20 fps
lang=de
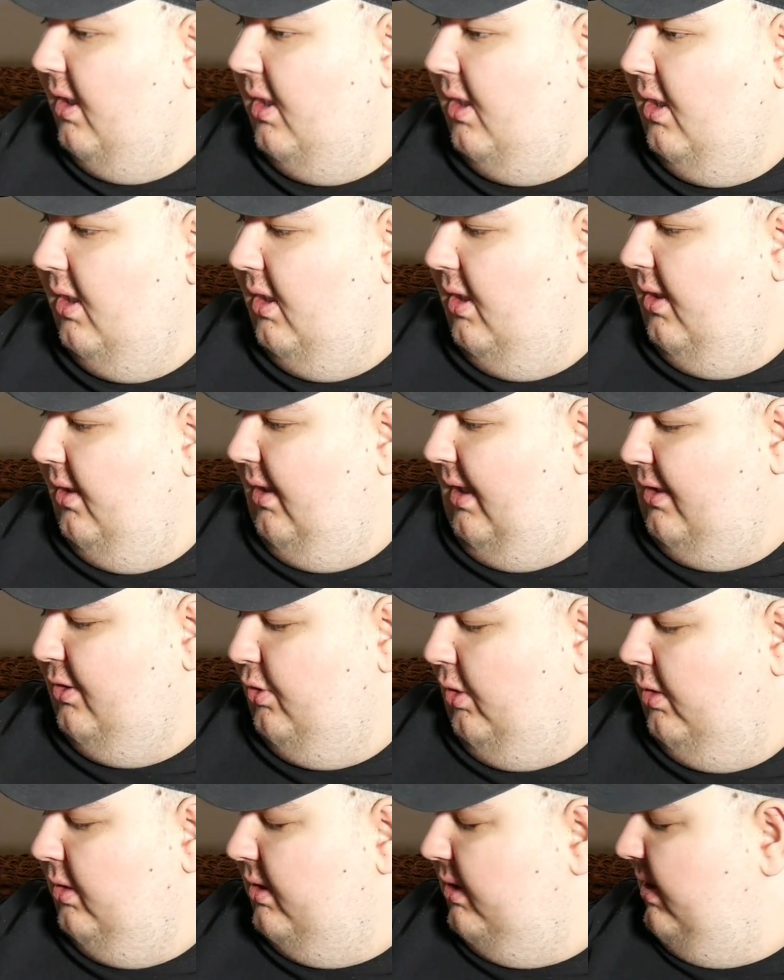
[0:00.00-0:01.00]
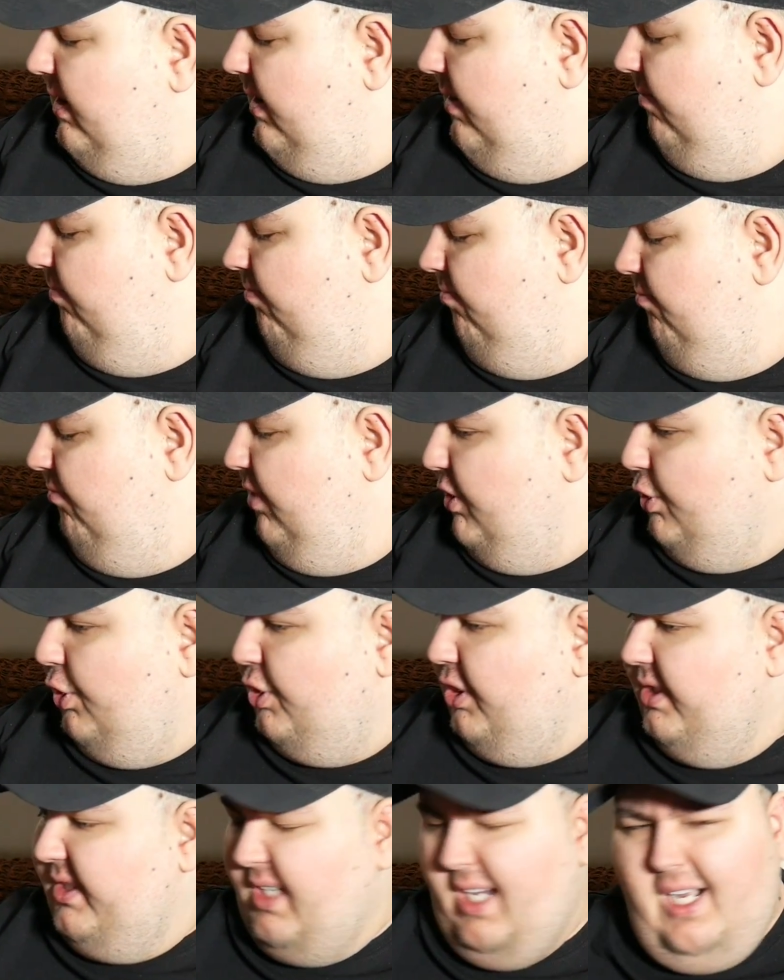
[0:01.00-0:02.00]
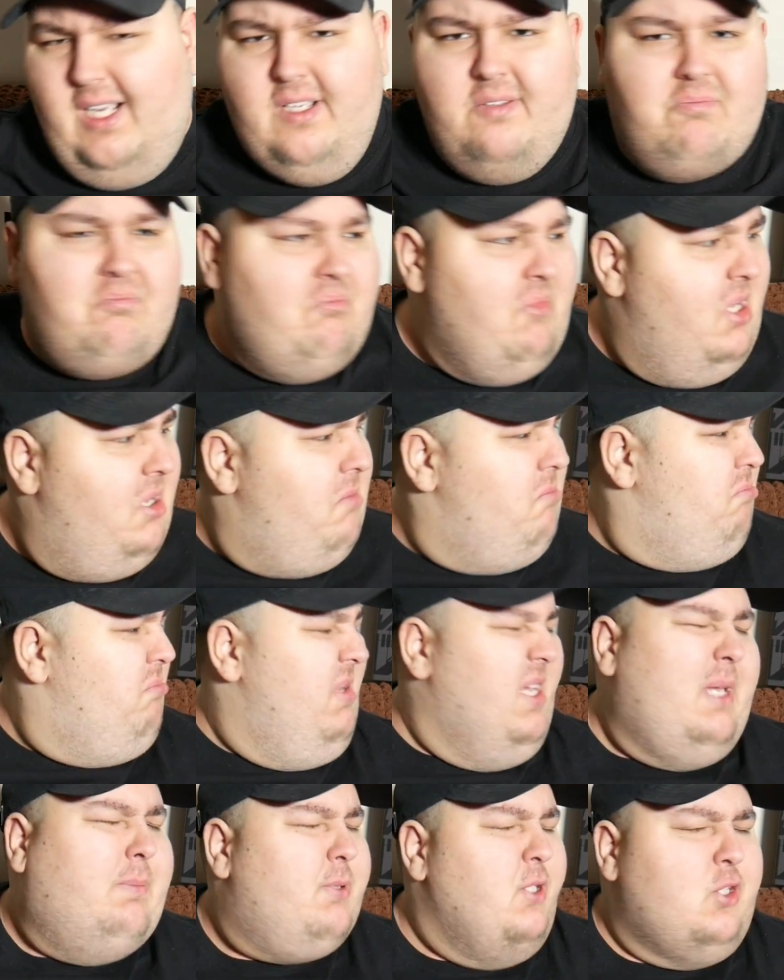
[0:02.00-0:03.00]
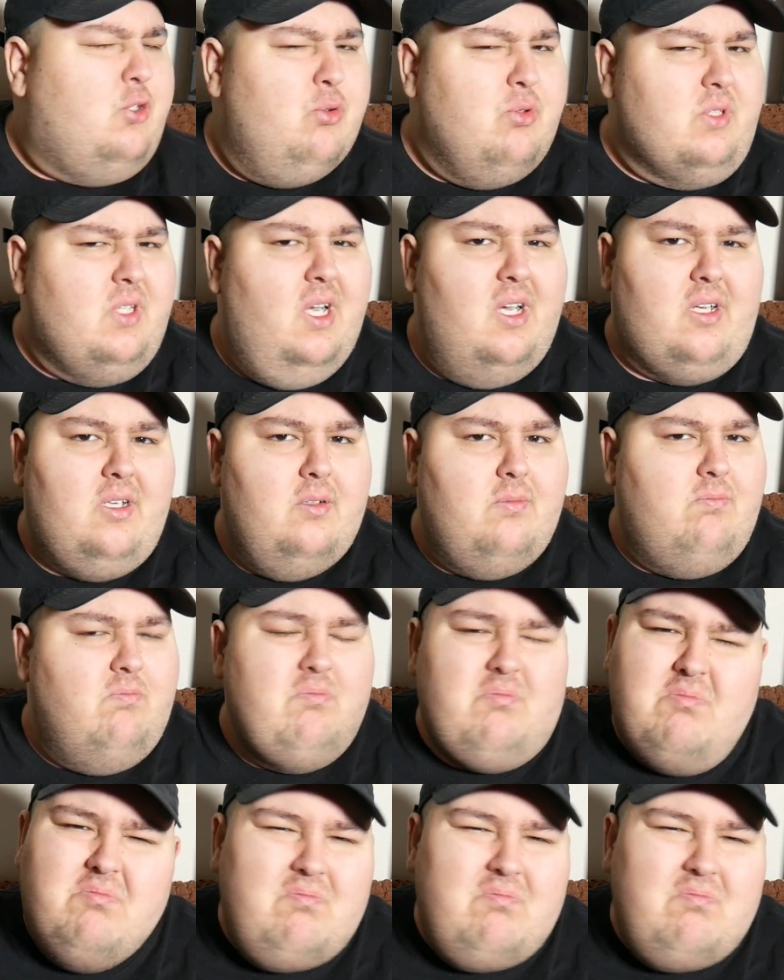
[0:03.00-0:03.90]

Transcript: Äh, ansonsten, was soll ich jetzt sagen? Mehr gibt's nicht zu sagen.